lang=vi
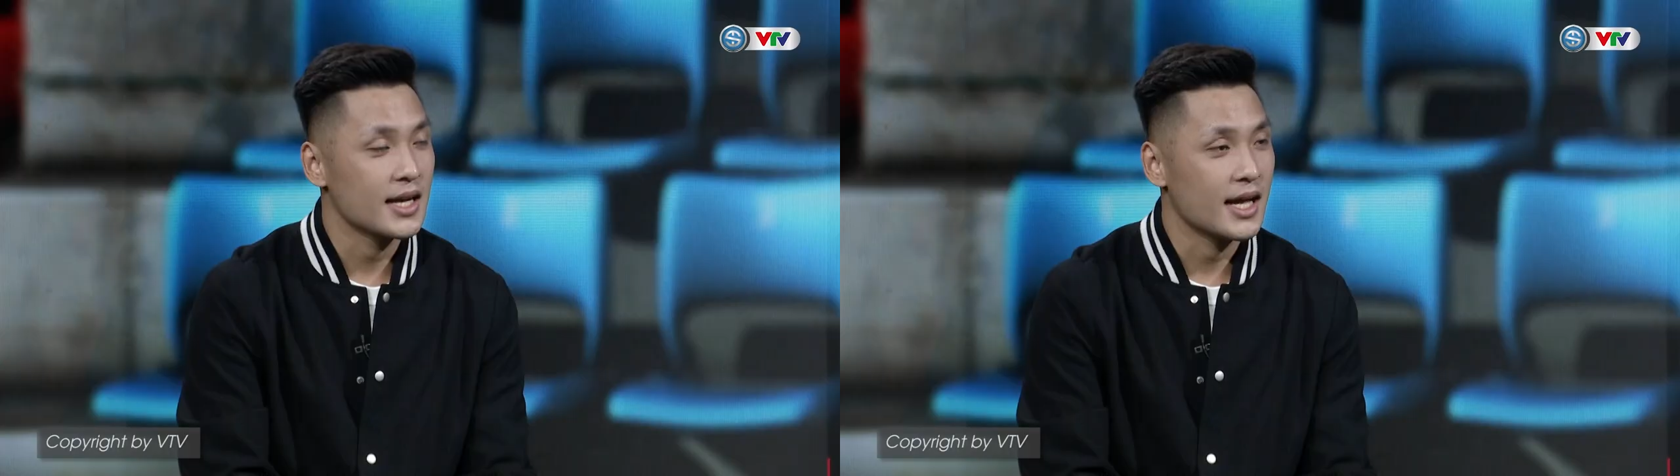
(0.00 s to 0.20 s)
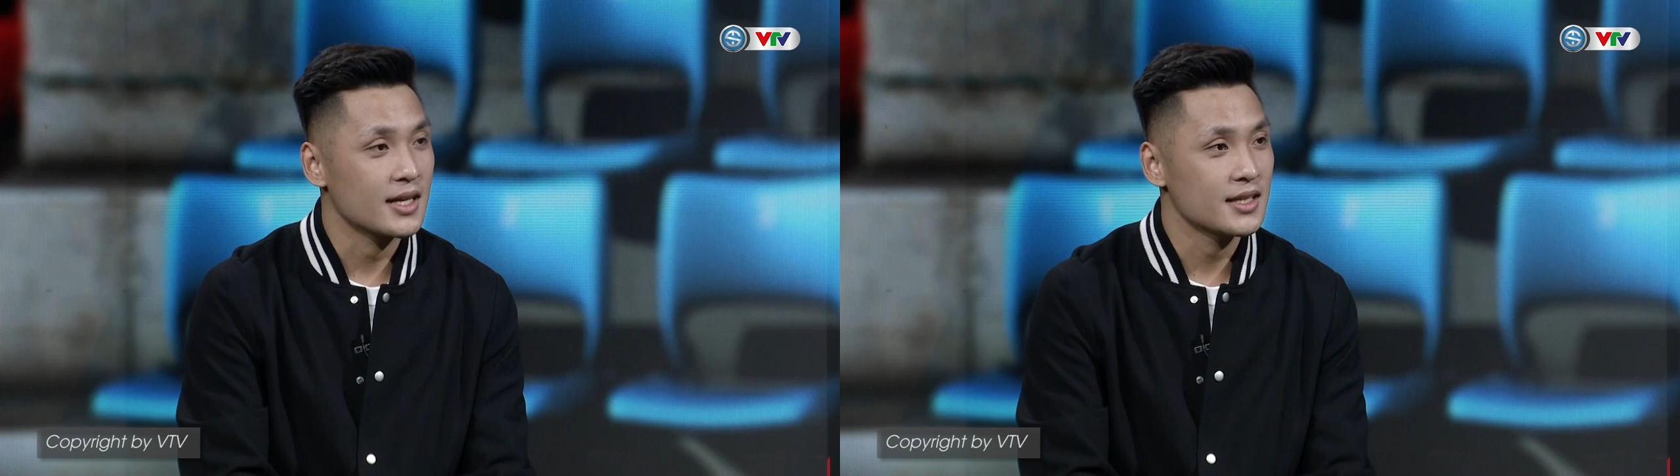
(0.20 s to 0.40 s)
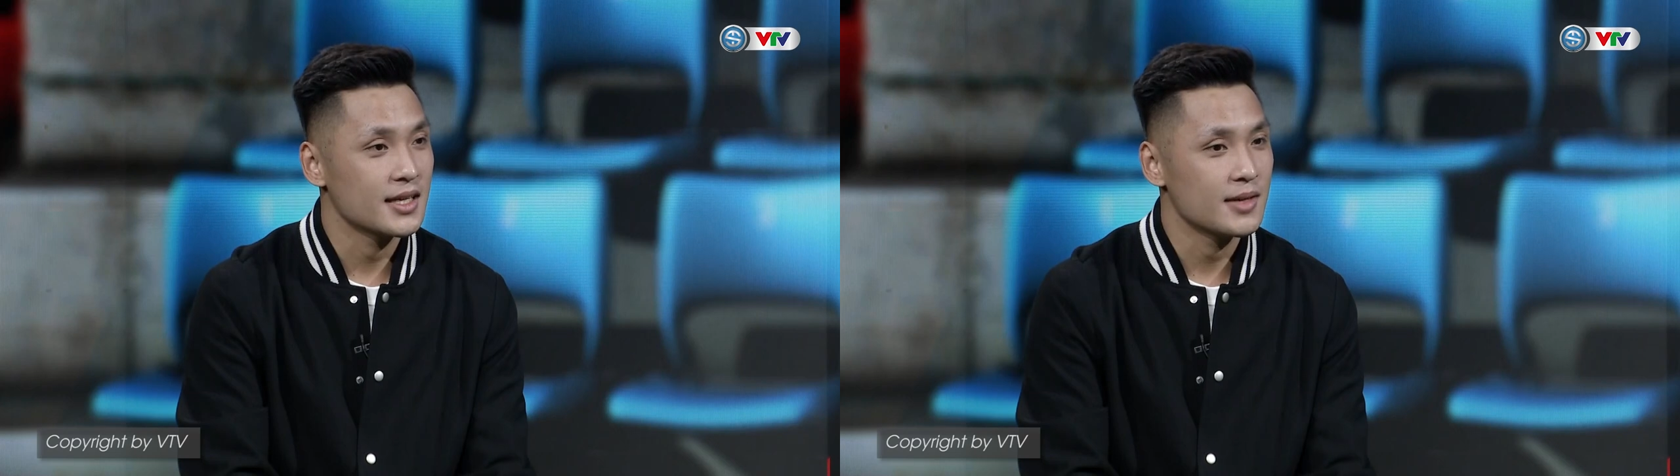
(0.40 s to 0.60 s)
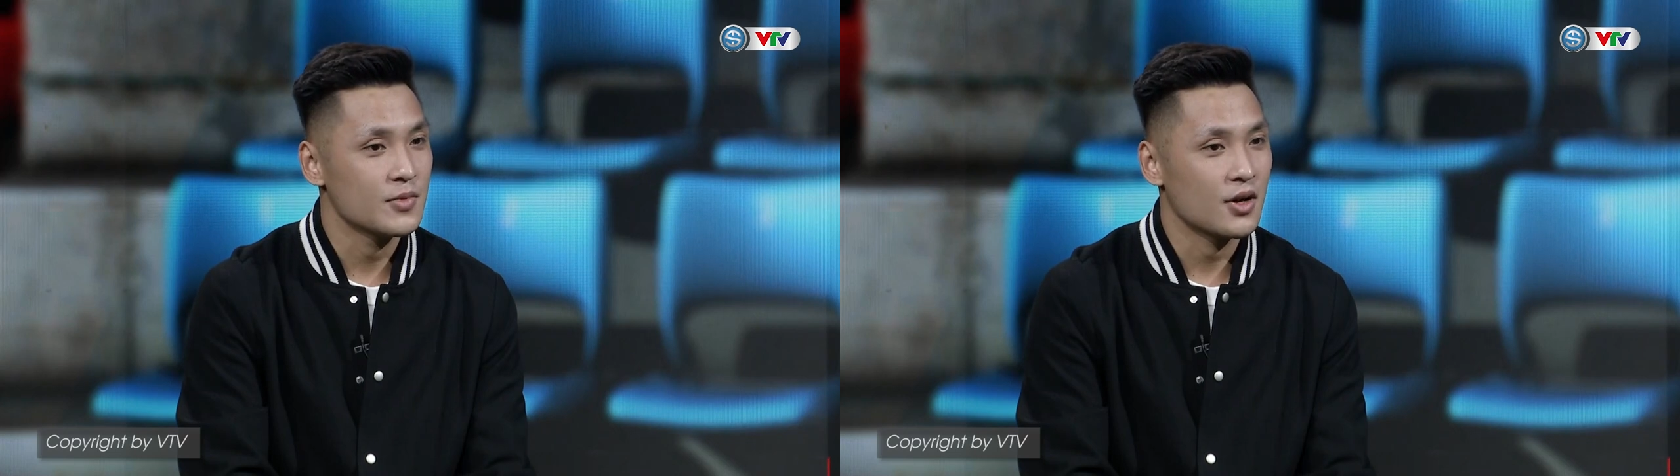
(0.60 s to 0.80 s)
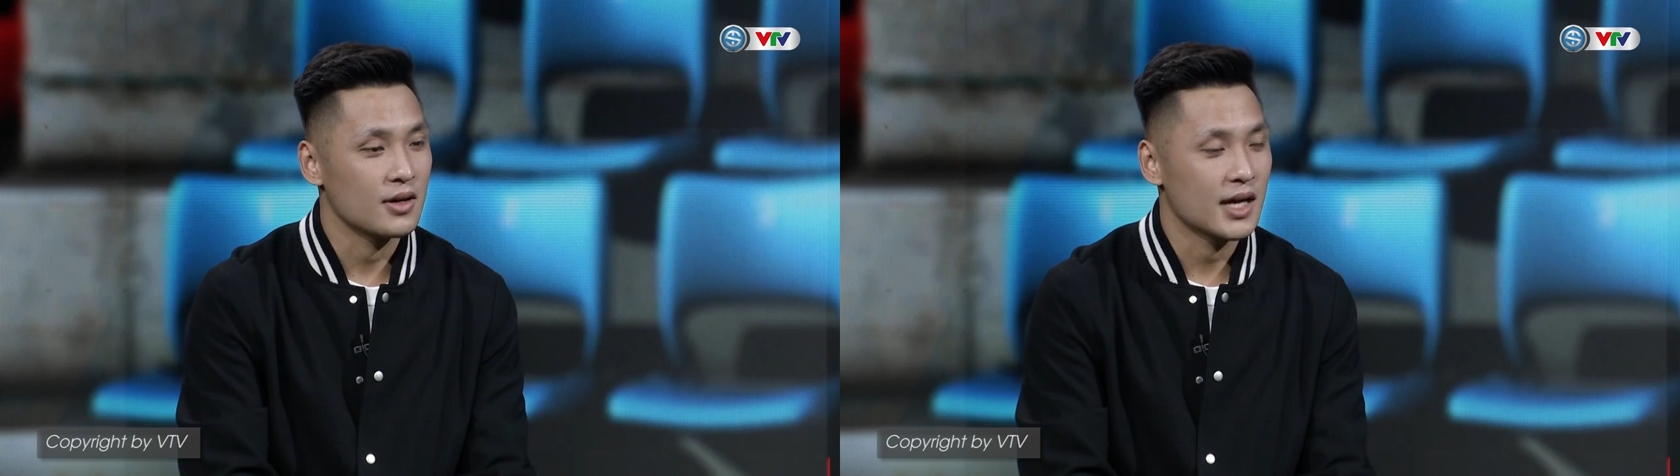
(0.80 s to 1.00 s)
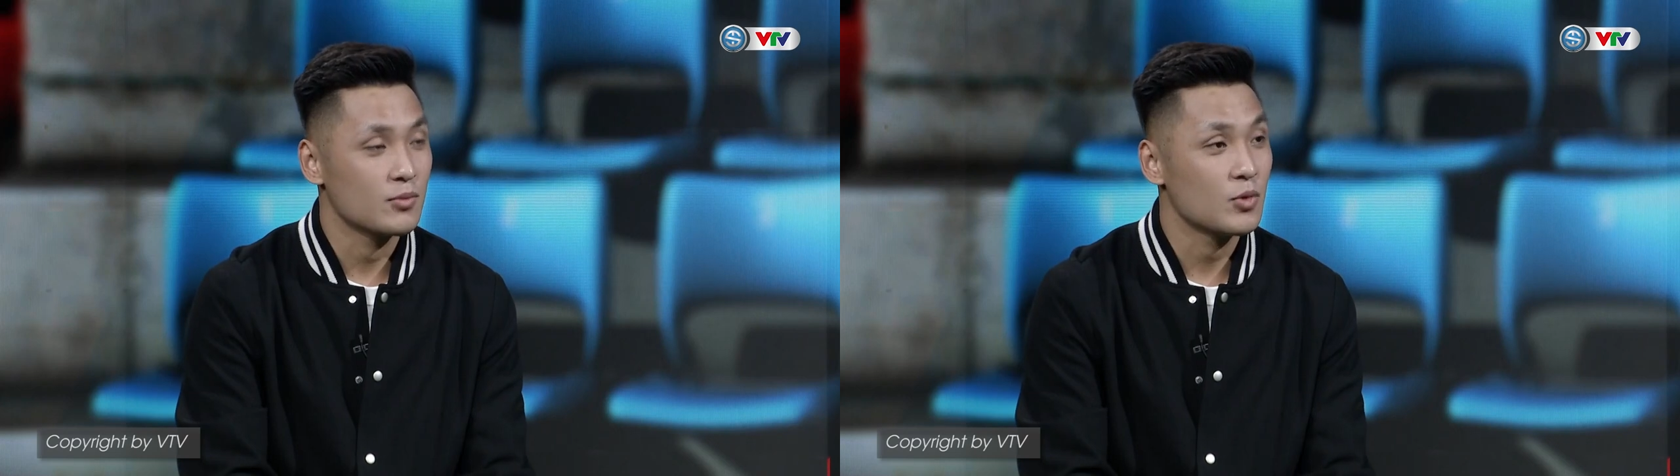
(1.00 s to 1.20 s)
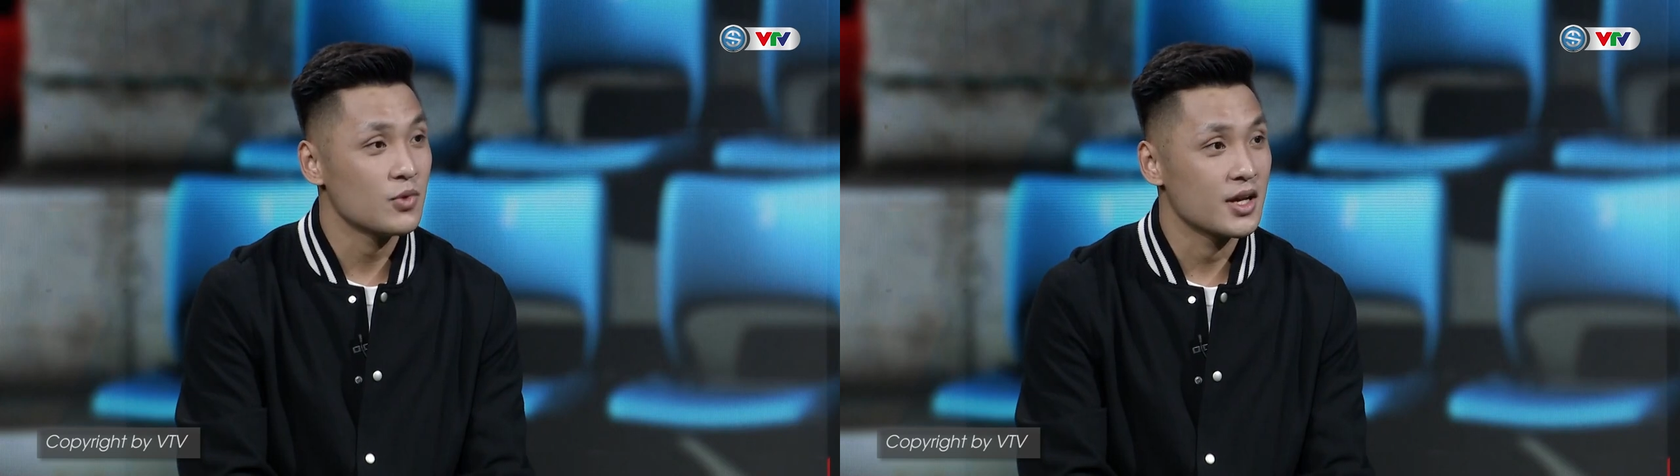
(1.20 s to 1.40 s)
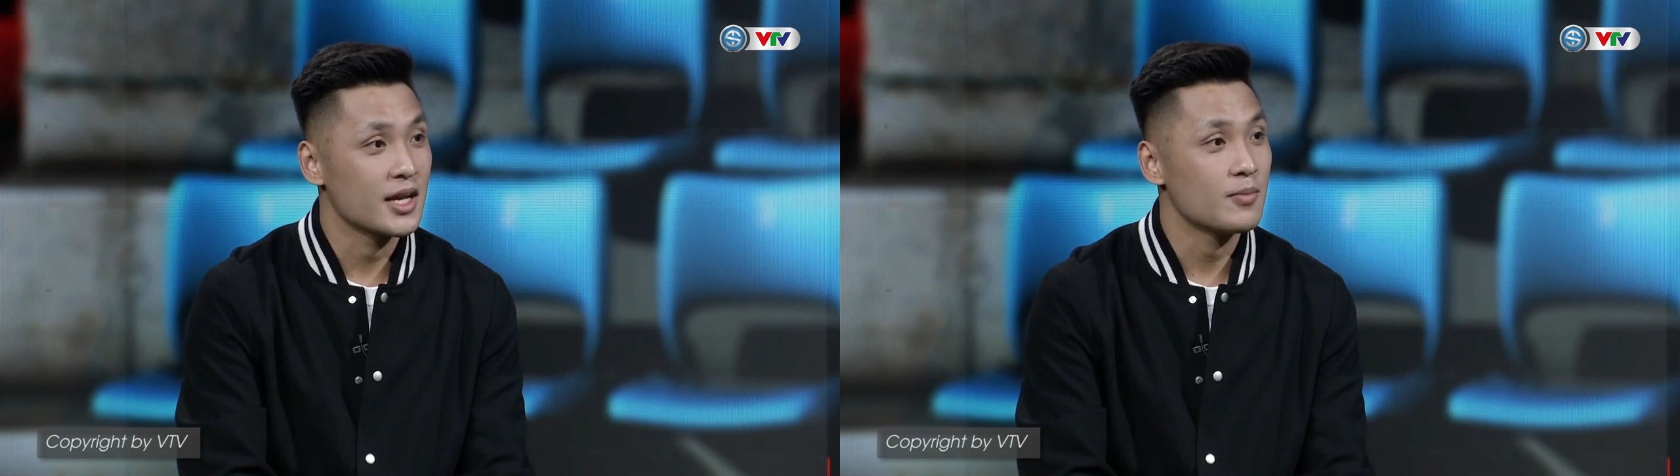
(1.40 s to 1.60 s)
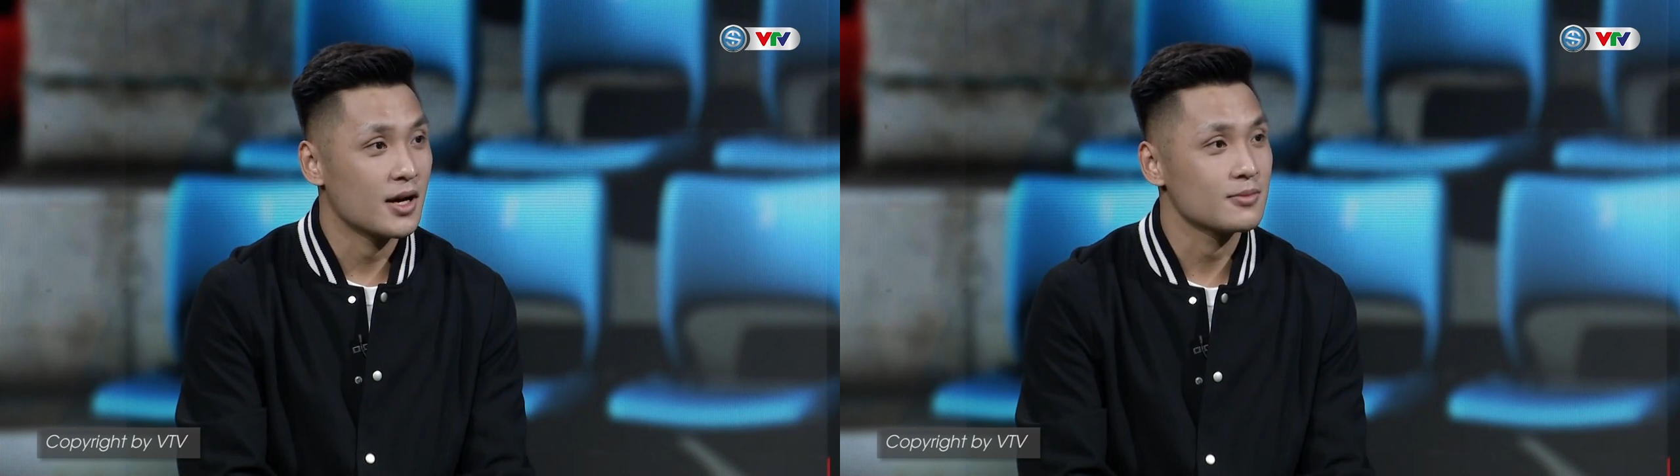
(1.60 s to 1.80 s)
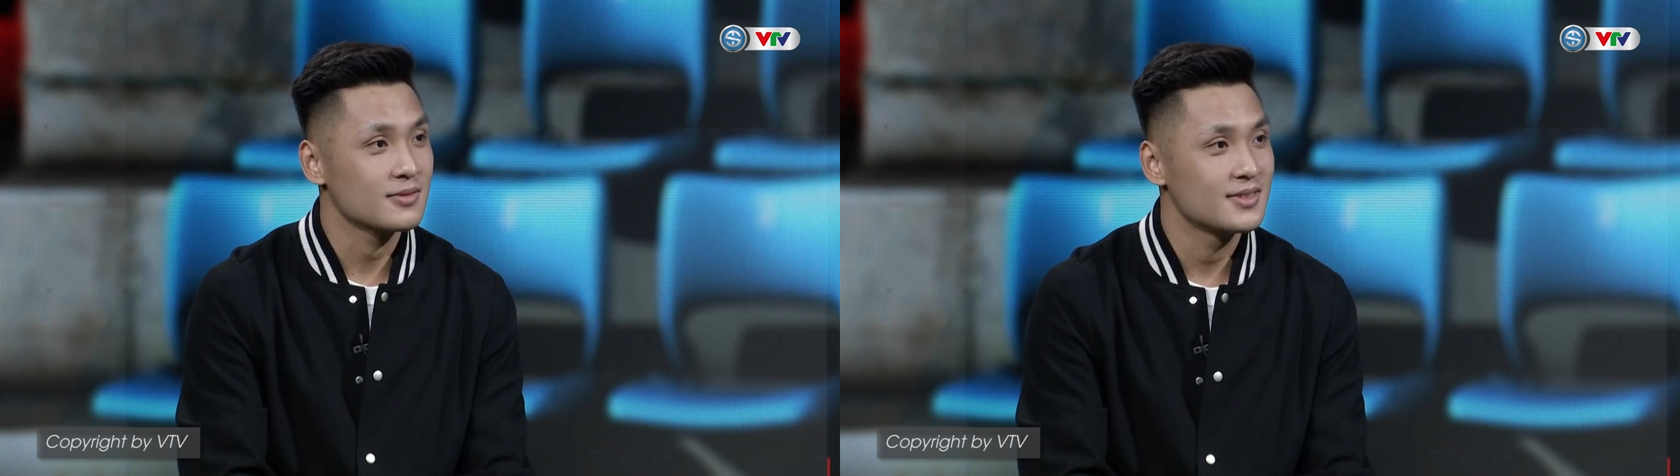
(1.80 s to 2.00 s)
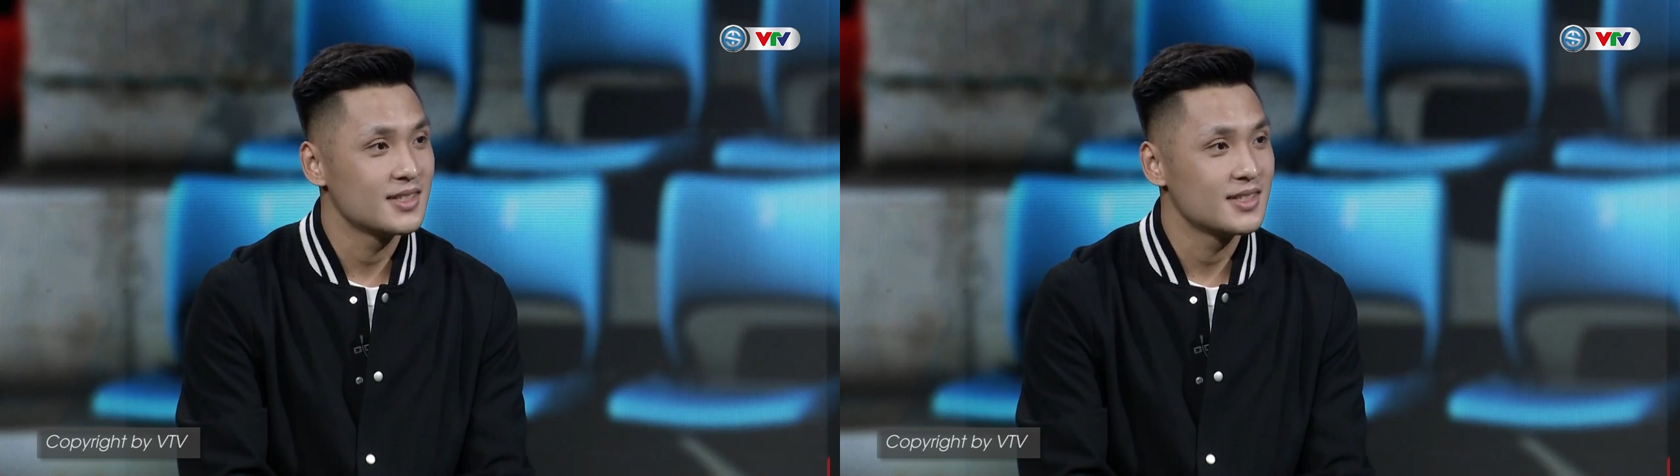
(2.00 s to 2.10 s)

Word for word: Nẵng thì em chọn ngành bóng chuyền để em học.